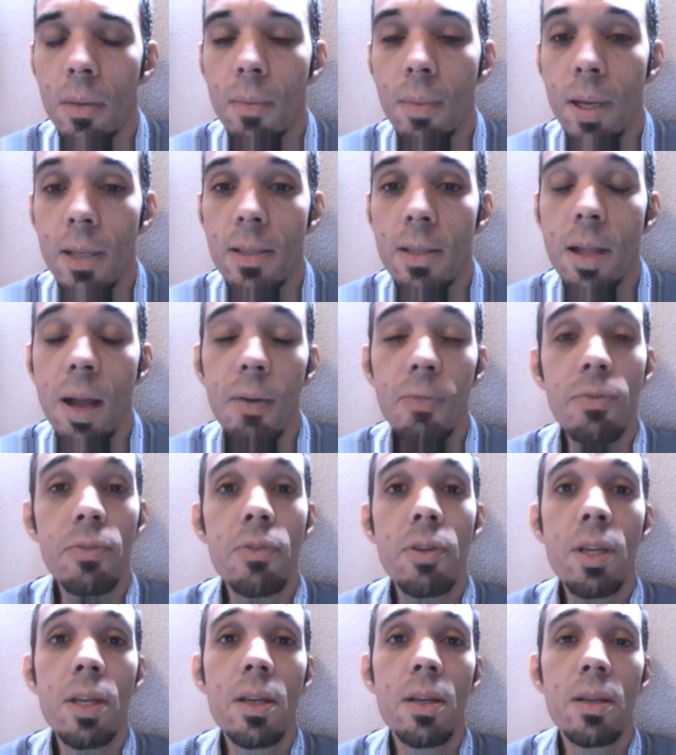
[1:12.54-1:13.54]
Mas
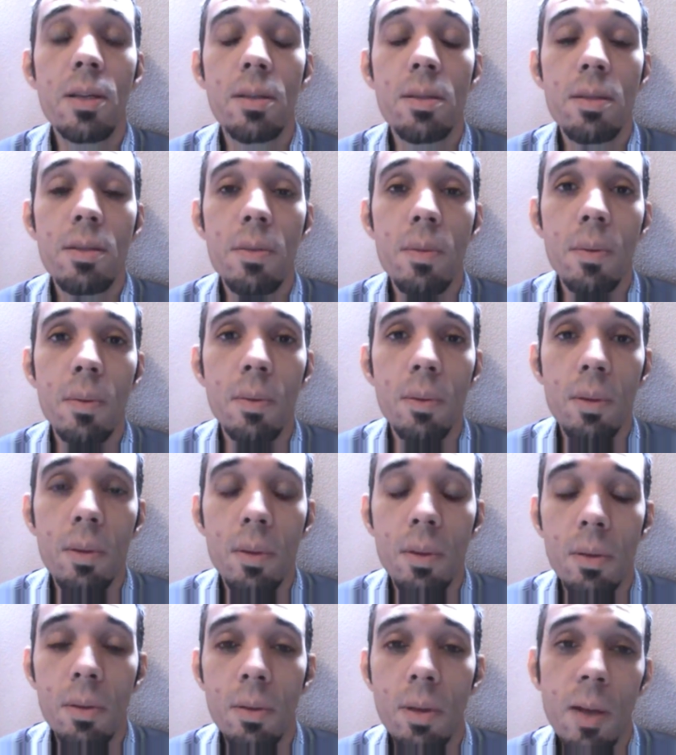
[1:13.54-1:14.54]
Davi,
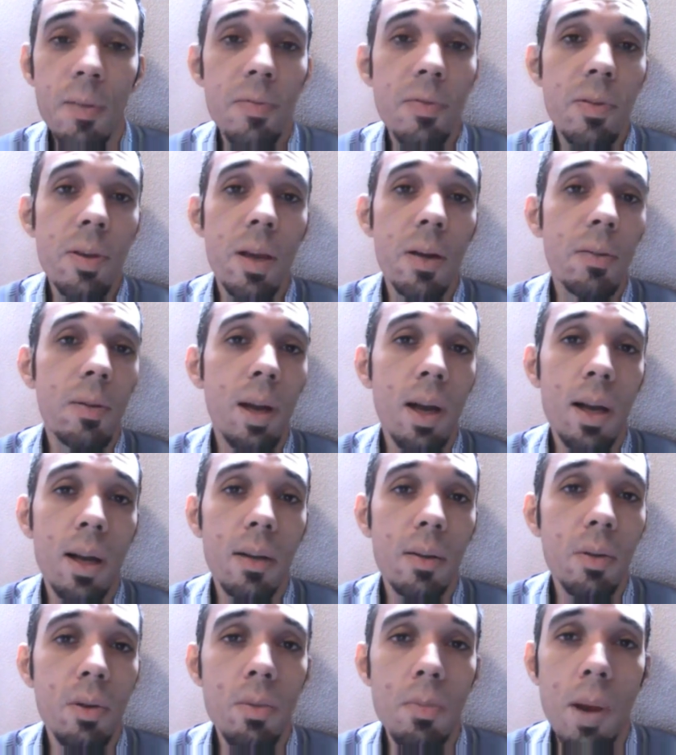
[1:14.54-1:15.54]
Davi era um
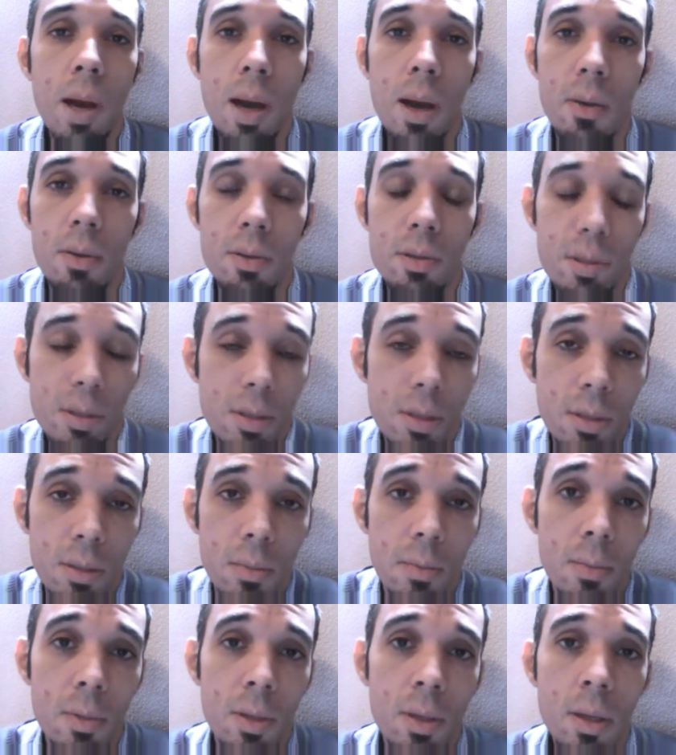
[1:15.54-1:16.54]
cara normal, assim.
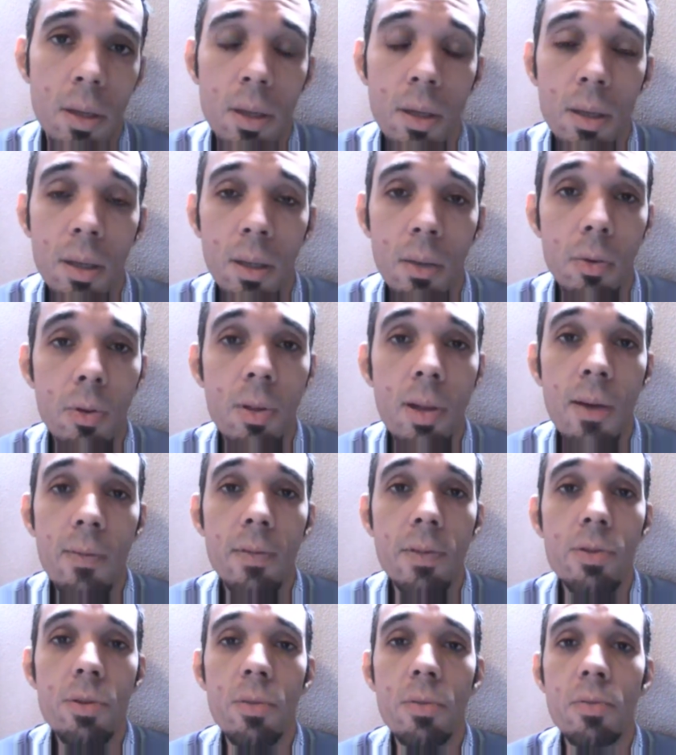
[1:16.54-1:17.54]
Ele
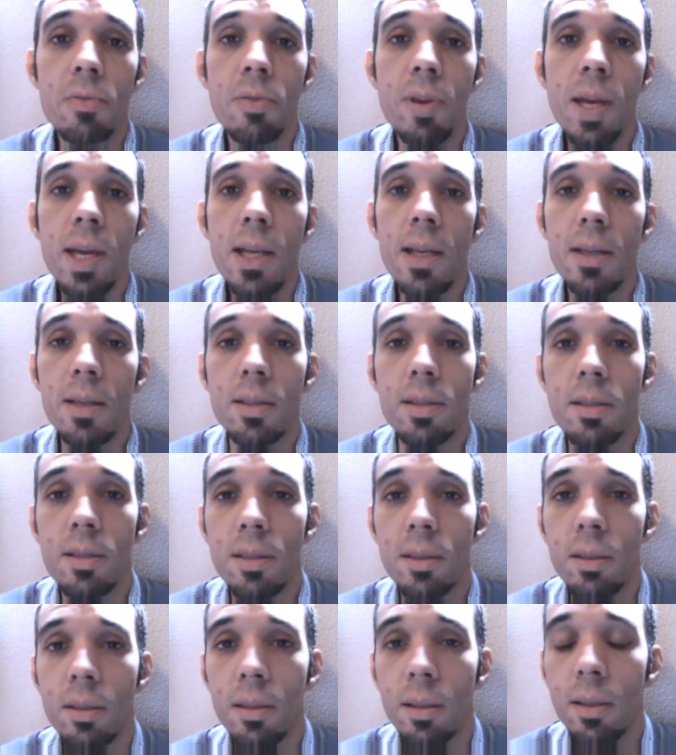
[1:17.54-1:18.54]
cuidava de
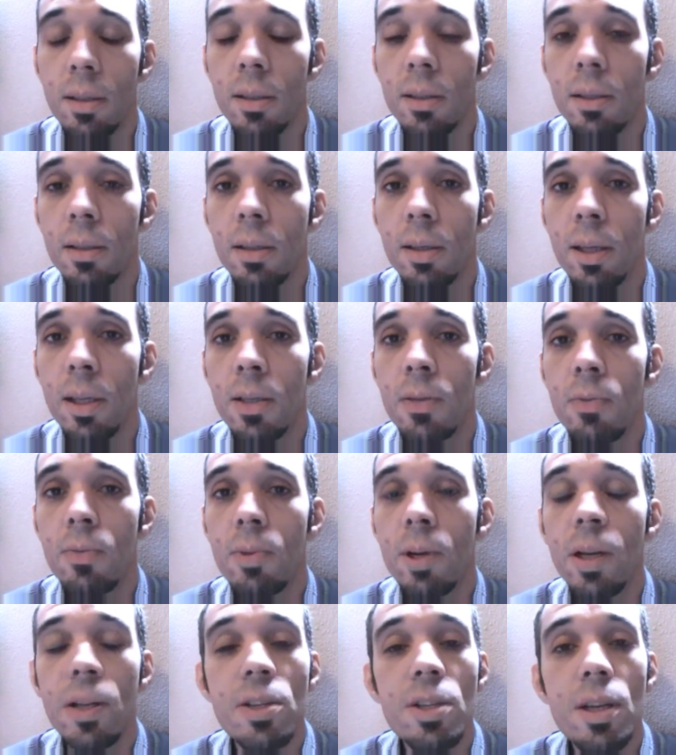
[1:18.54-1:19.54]
ovelhas. Ele
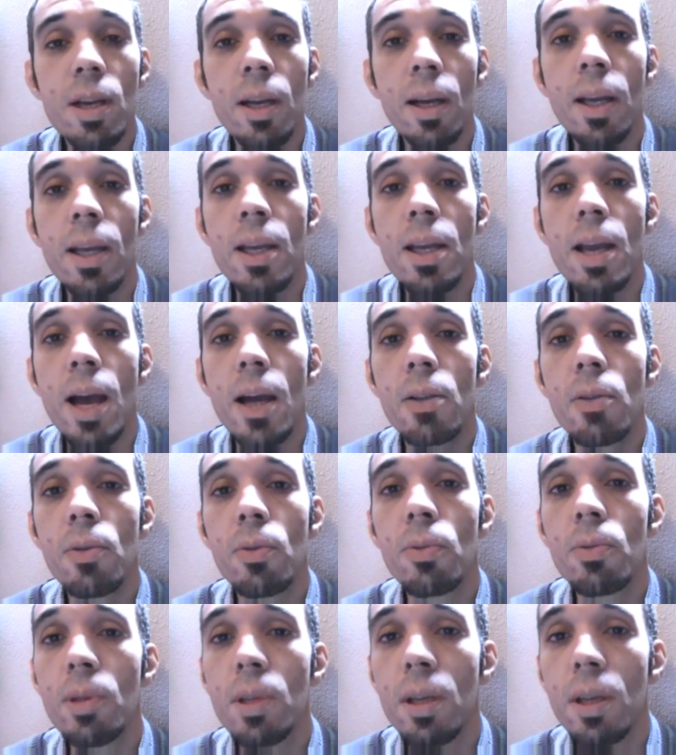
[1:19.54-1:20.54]
nunca tinha guerreado
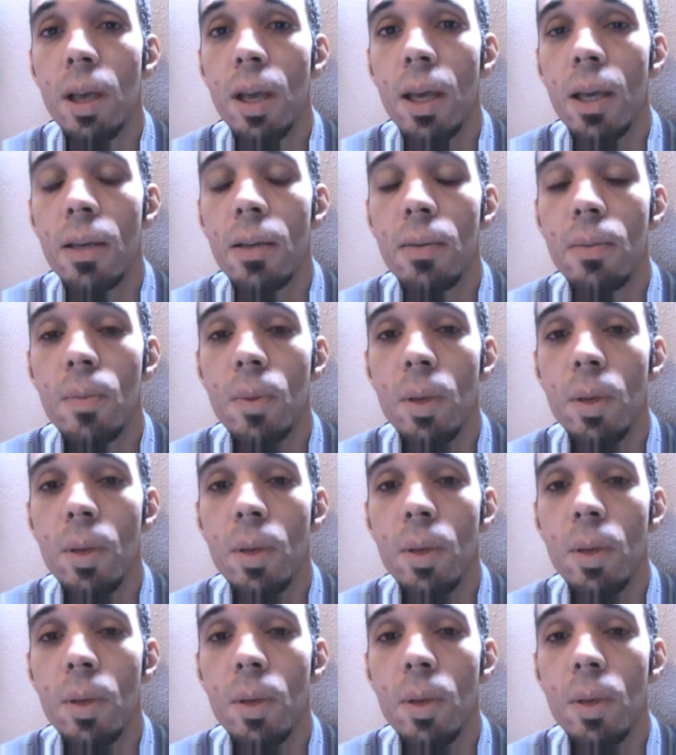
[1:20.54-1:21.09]
com ninguém.